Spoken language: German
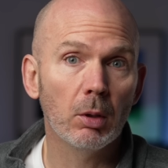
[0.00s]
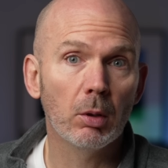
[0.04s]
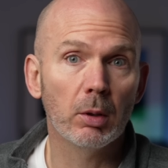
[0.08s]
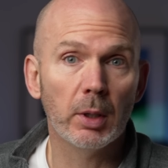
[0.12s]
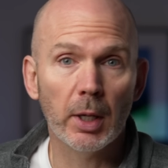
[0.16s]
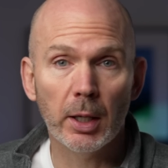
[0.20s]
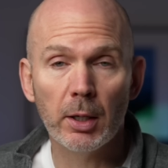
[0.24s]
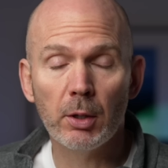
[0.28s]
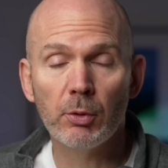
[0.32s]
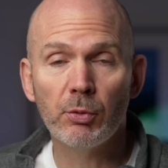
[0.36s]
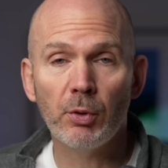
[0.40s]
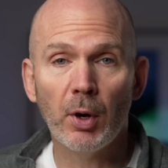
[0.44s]

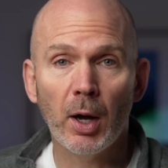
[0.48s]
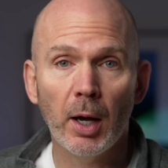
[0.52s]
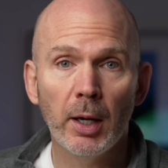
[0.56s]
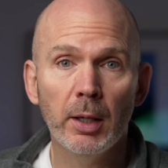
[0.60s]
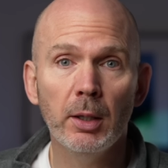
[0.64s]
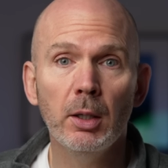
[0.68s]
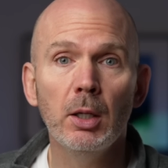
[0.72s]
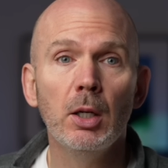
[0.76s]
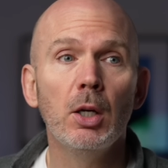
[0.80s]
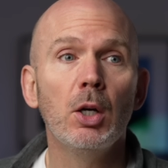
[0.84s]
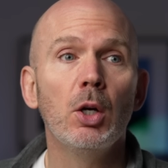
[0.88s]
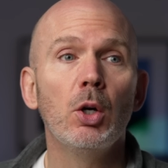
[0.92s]
Hände
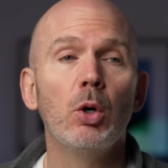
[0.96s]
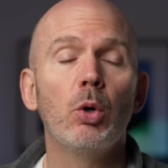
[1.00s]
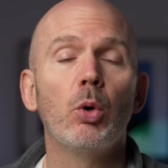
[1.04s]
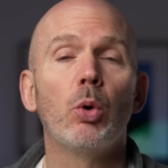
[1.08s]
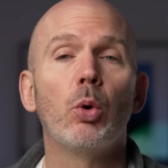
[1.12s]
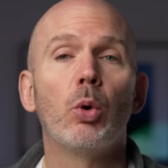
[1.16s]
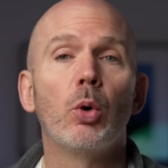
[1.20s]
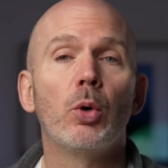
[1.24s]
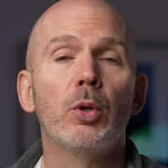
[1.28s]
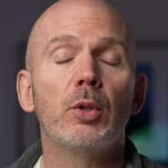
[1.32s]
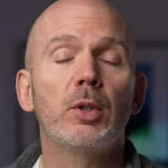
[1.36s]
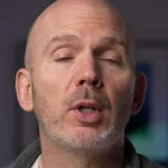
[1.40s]
frei.
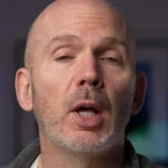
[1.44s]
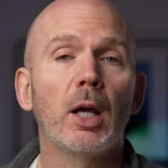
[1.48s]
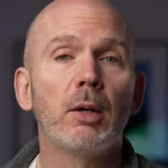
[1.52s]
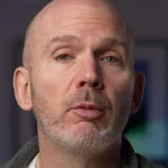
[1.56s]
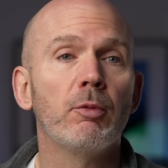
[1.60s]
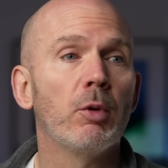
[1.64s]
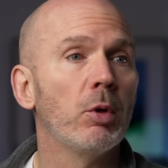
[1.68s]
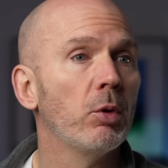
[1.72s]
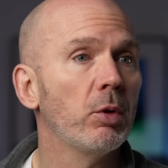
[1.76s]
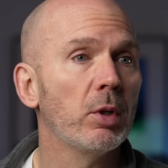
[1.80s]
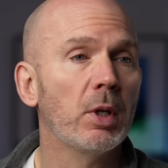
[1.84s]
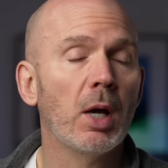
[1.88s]
Und
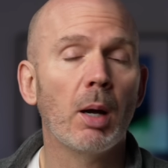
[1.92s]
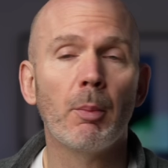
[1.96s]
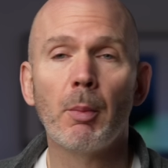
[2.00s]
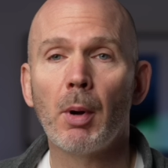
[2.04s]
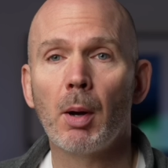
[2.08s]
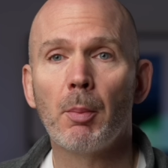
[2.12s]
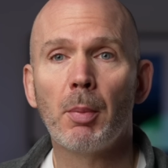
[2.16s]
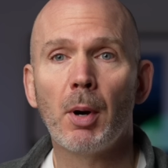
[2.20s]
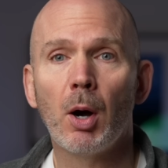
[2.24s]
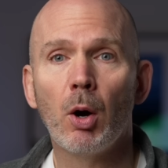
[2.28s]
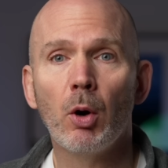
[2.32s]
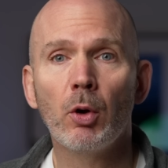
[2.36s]
dann, wenn du die
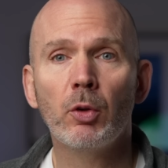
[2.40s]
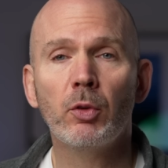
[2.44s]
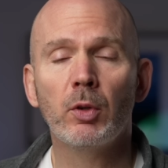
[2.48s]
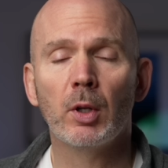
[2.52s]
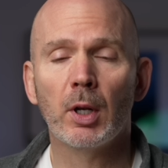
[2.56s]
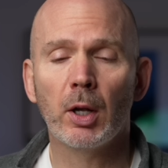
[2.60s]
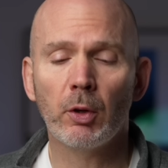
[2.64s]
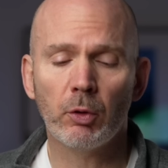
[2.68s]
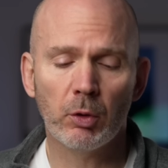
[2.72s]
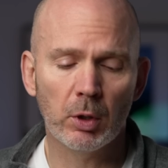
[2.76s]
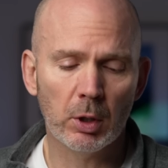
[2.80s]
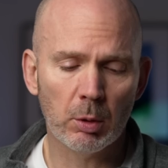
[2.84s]
Kamera brauchst,
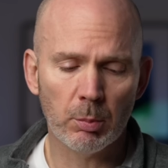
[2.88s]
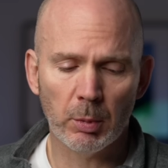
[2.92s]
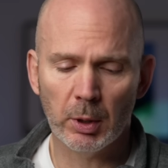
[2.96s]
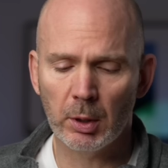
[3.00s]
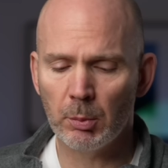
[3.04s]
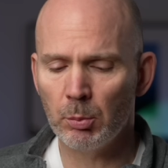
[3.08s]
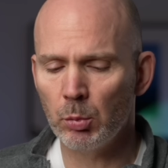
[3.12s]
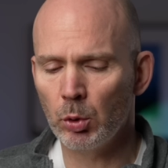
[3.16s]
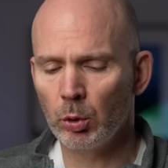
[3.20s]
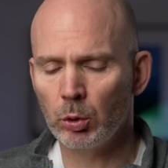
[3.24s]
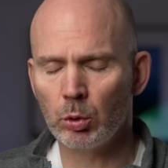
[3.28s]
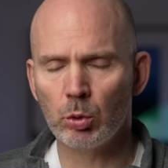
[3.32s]
dann hast du nicht immer
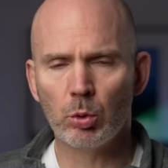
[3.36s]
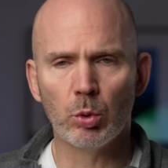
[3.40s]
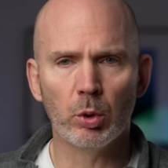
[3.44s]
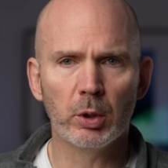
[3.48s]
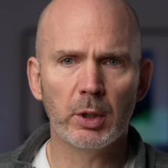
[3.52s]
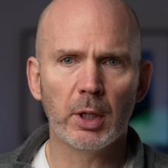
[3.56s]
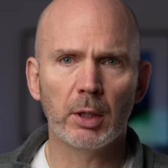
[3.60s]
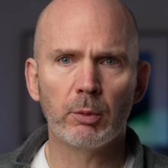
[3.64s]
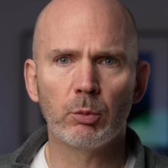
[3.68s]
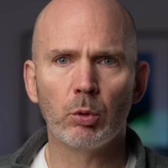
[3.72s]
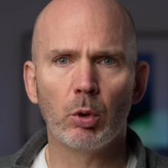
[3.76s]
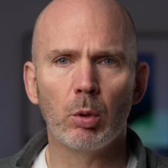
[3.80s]
den blöden
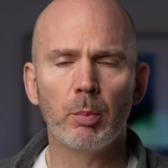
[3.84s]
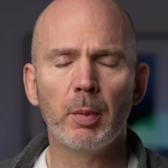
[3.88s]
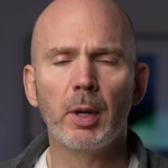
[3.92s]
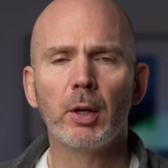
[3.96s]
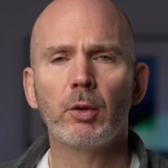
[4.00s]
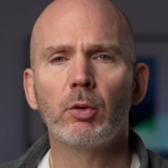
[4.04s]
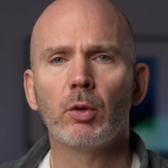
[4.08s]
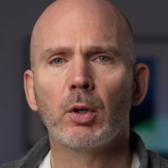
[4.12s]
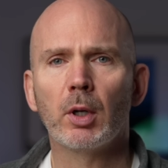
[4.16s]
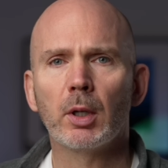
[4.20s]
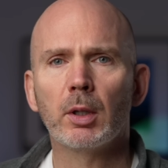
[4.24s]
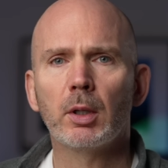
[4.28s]
Gurt irgendwo
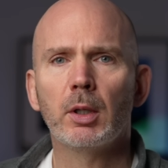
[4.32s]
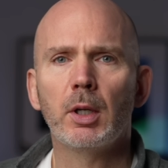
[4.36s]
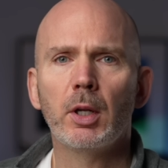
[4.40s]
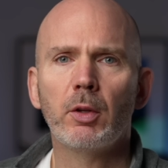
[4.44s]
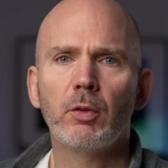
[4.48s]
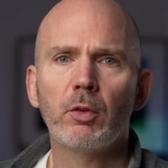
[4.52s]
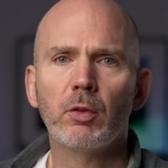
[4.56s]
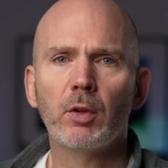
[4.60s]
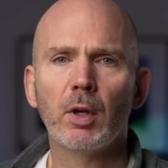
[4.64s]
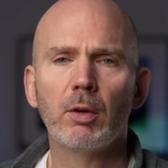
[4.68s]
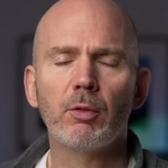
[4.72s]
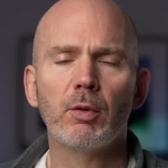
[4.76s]
rumhängen, sondern
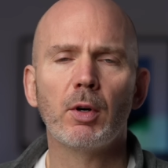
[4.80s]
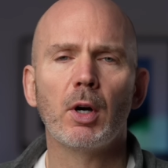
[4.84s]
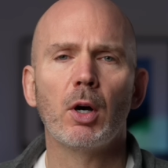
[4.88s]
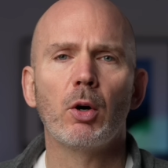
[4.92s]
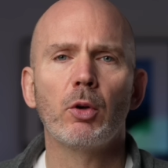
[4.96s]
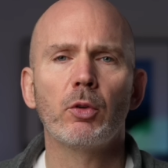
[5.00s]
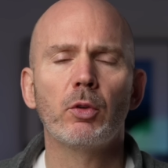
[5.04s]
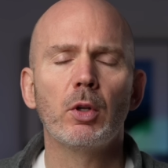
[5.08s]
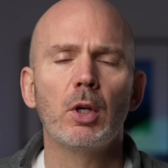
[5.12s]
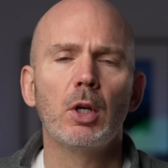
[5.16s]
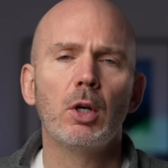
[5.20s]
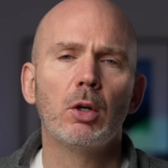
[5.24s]
klickst es einfach
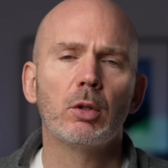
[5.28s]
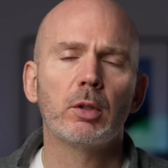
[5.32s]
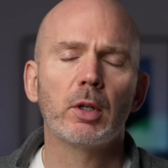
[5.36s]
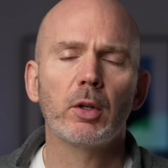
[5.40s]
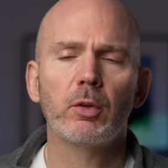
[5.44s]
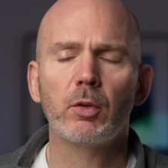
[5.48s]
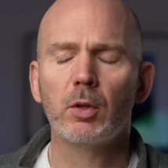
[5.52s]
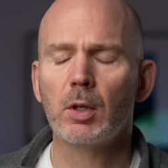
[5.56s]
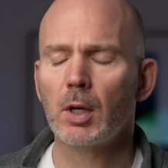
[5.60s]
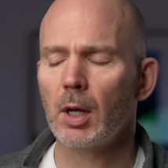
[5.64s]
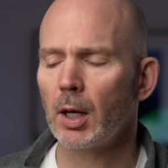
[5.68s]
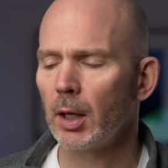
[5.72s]
raus und
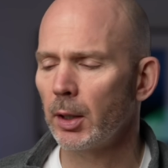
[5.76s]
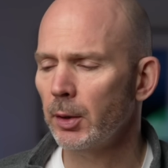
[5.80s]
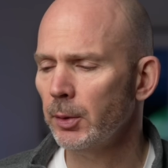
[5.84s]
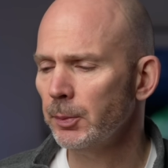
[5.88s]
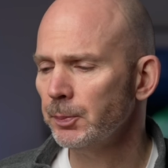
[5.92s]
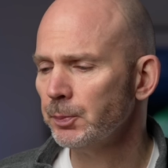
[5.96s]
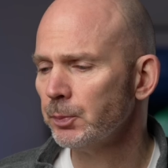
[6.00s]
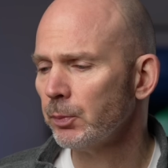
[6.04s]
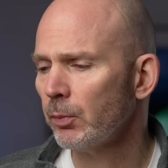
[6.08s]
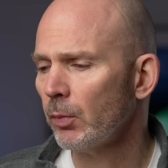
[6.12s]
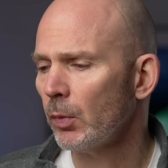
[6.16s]
hast sie in der Hand.